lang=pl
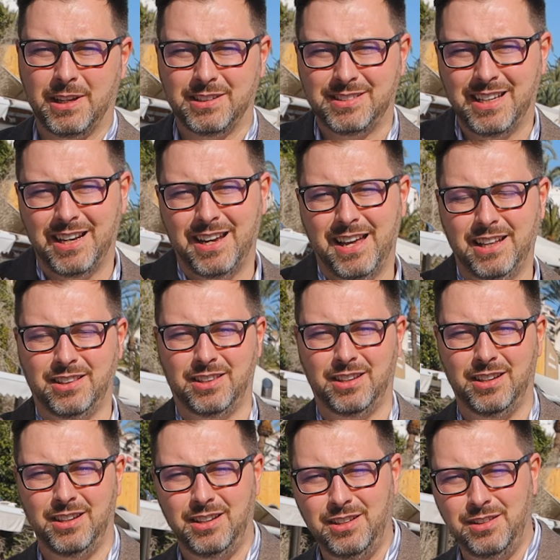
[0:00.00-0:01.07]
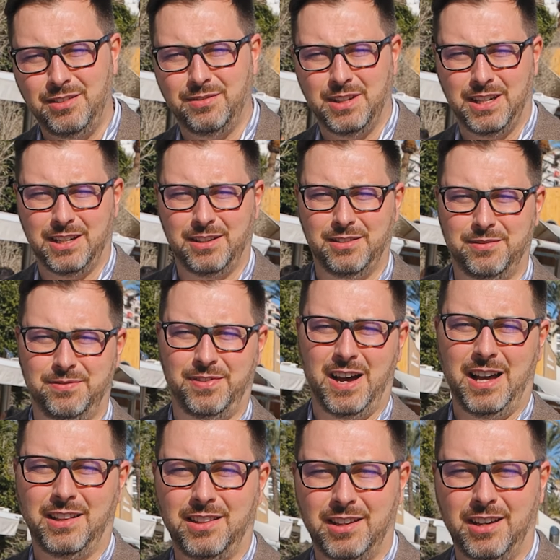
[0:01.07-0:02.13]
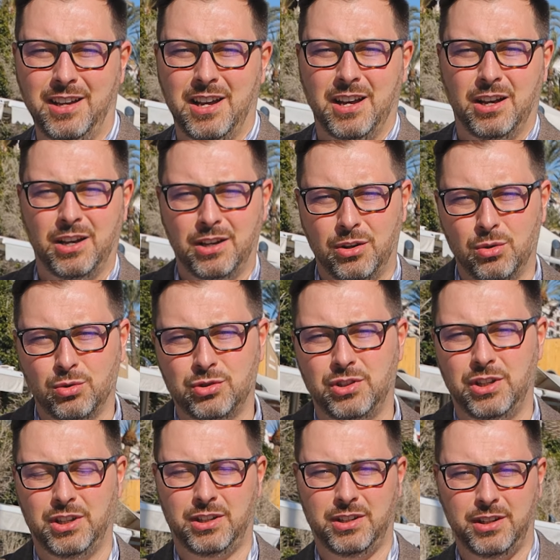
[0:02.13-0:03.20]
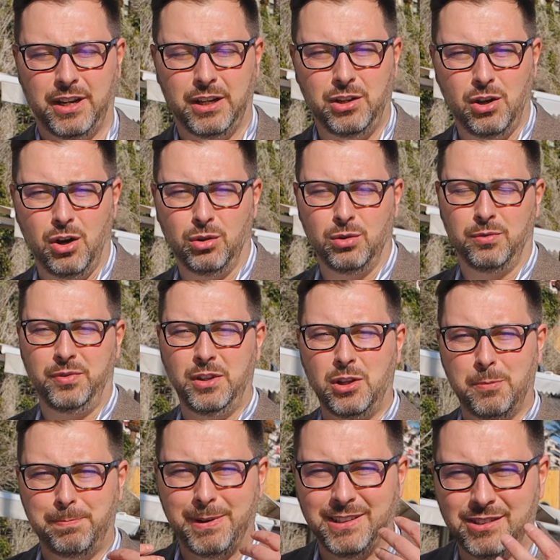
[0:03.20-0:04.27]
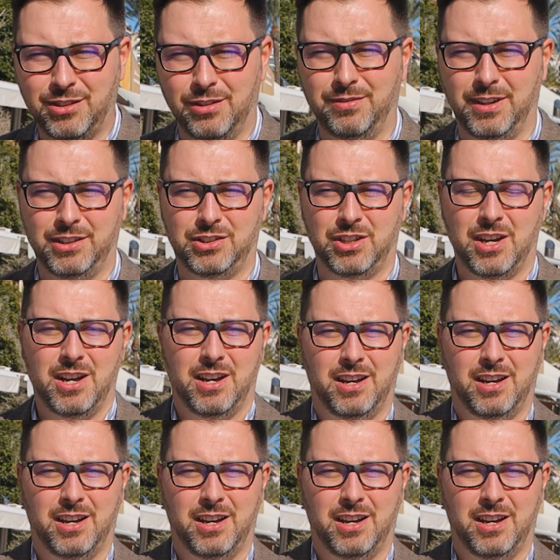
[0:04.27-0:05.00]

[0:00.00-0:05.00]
zalety i e, wady e, różnych regionów i dopasować